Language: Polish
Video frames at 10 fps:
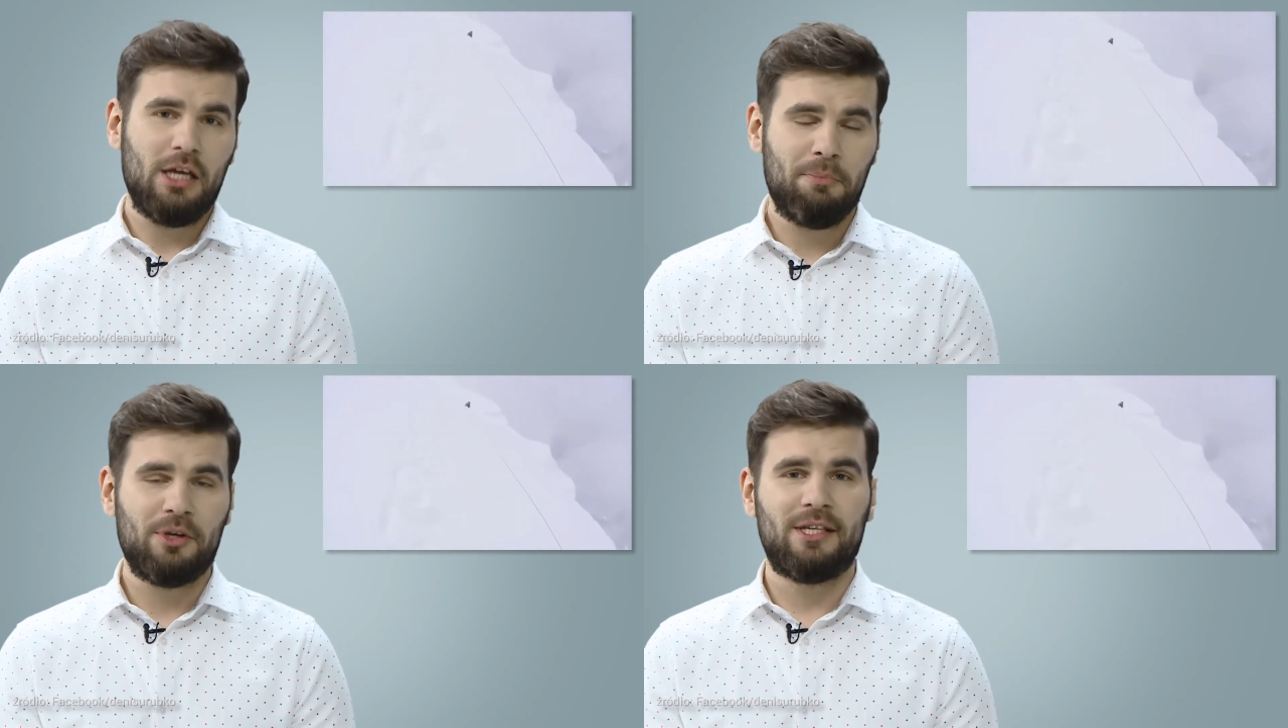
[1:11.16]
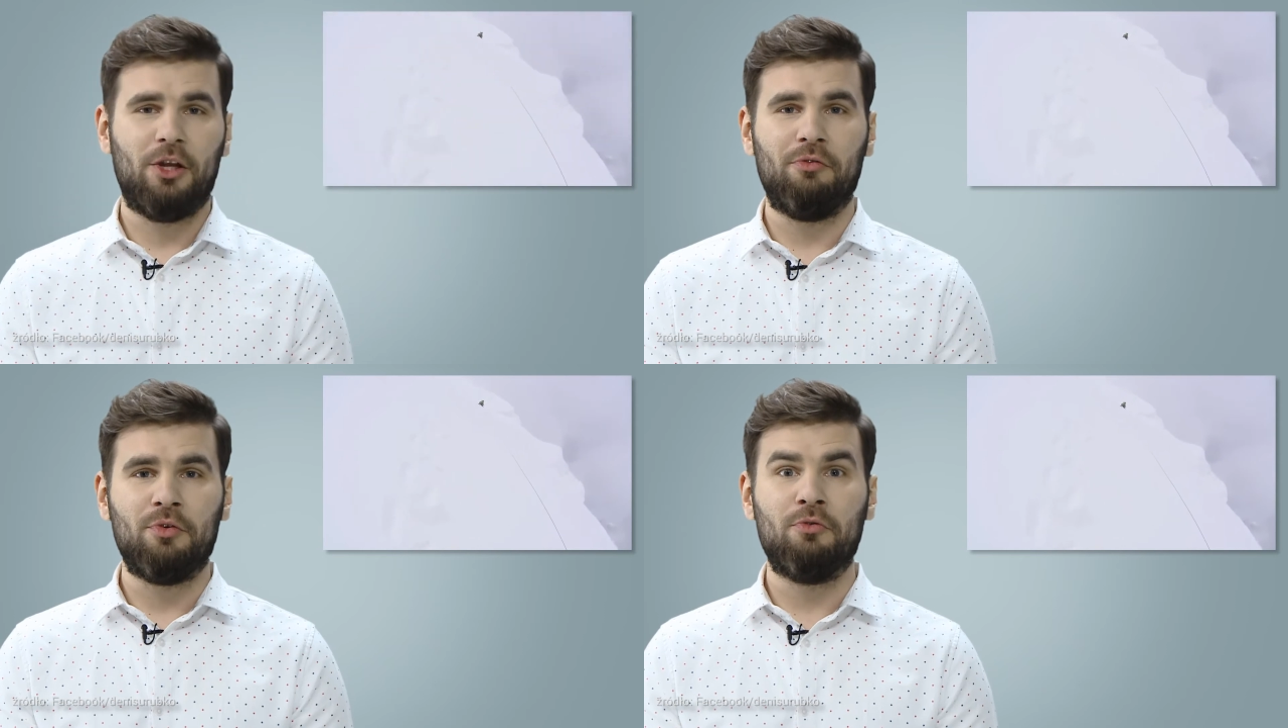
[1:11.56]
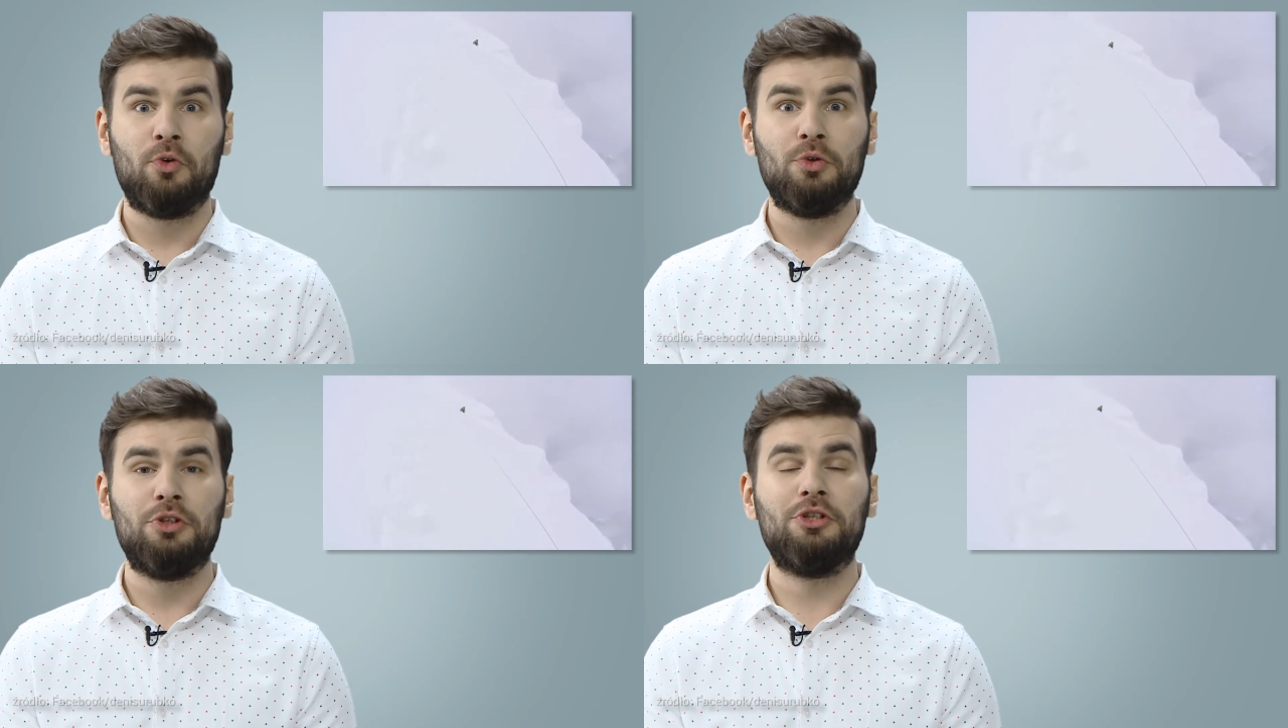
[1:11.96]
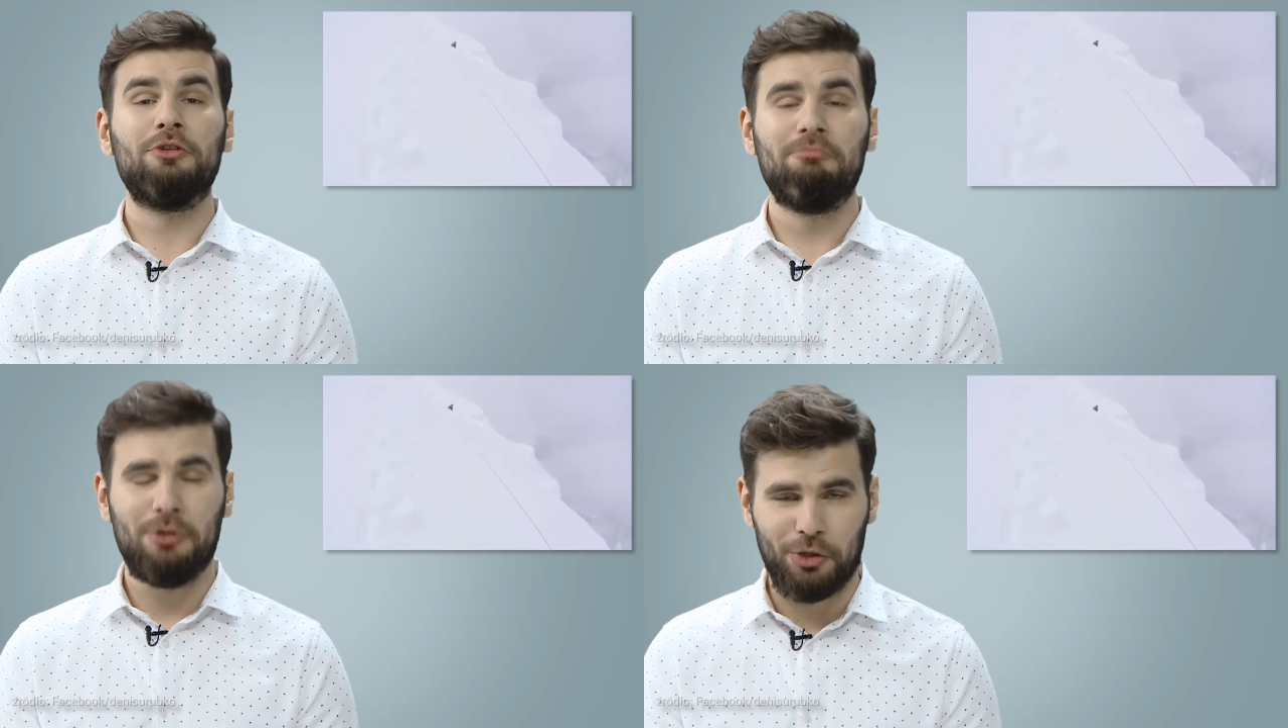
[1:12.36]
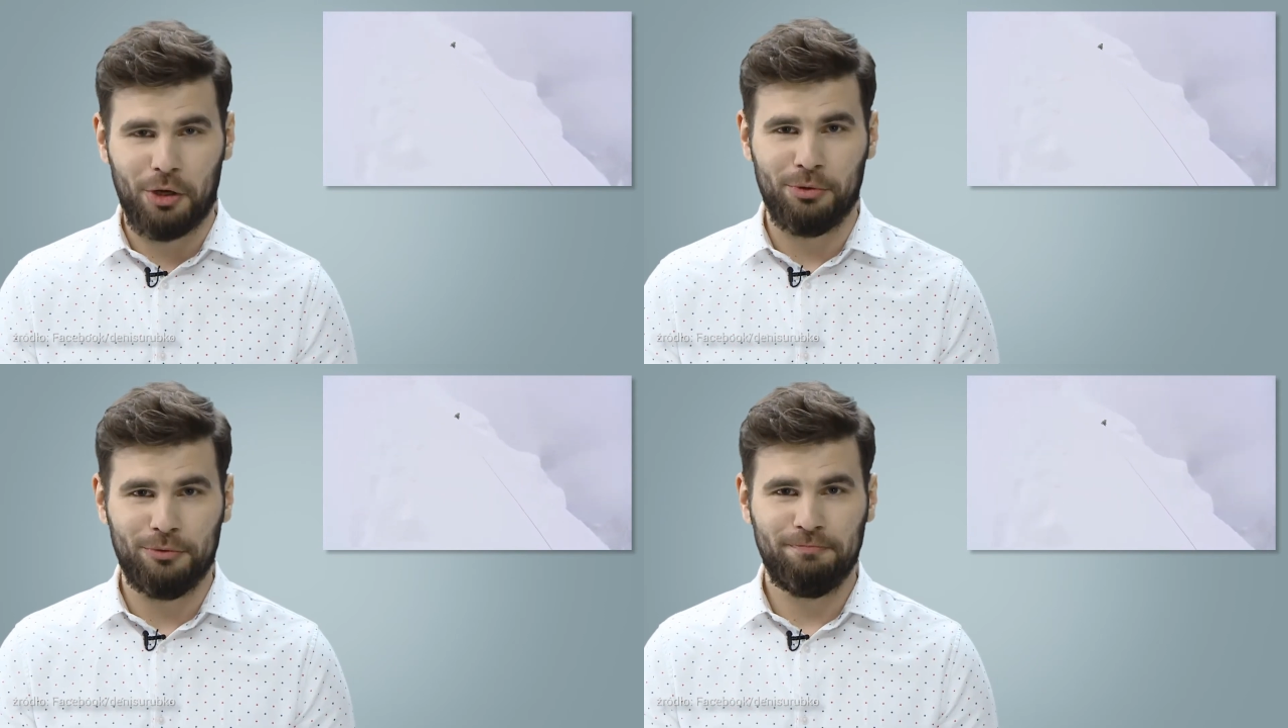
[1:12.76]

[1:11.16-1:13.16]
i postanowił wrócić do domu.